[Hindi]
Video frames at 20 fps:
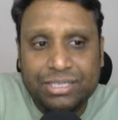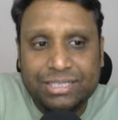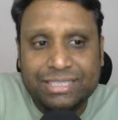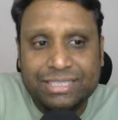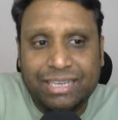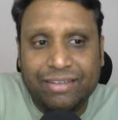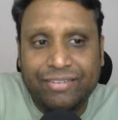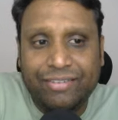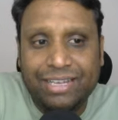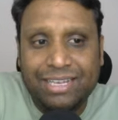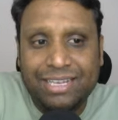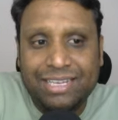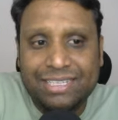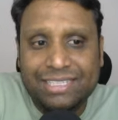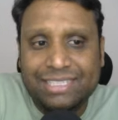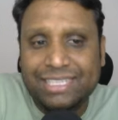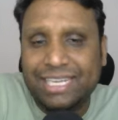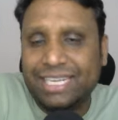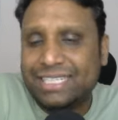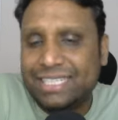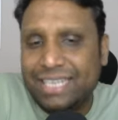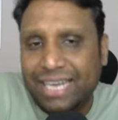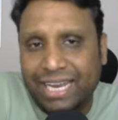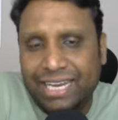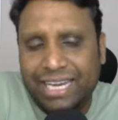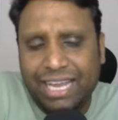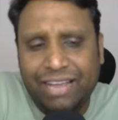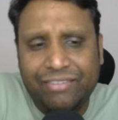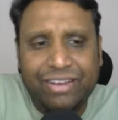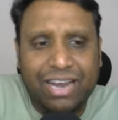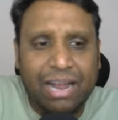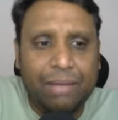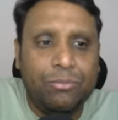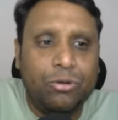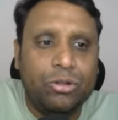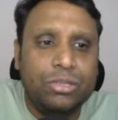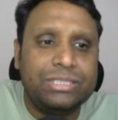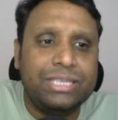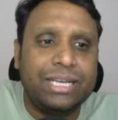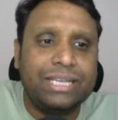सेवन सिक्स नाइन या फिर आप
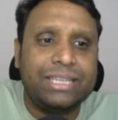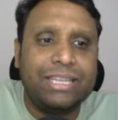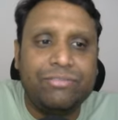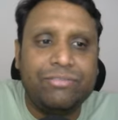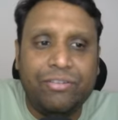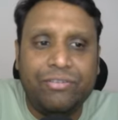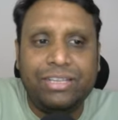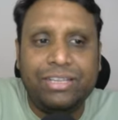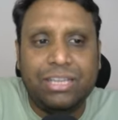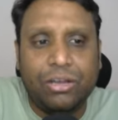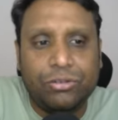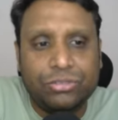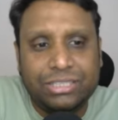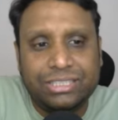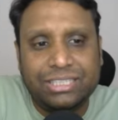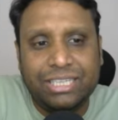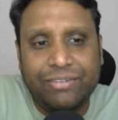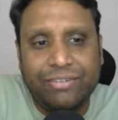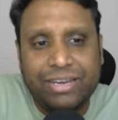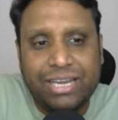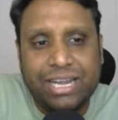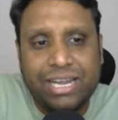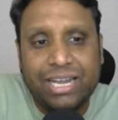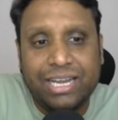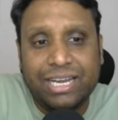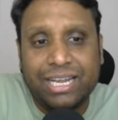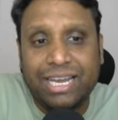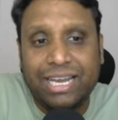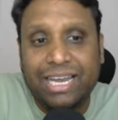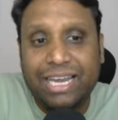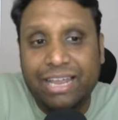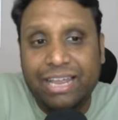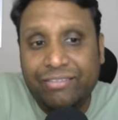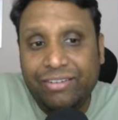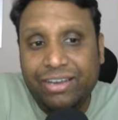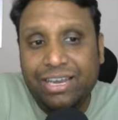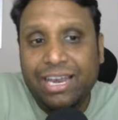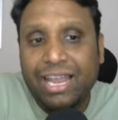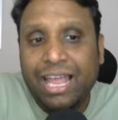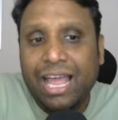बोल सकते हैं फिफ्टी थाउजेंड सेवन हंड्रेड का
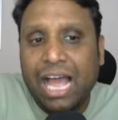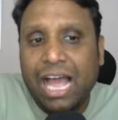लेवल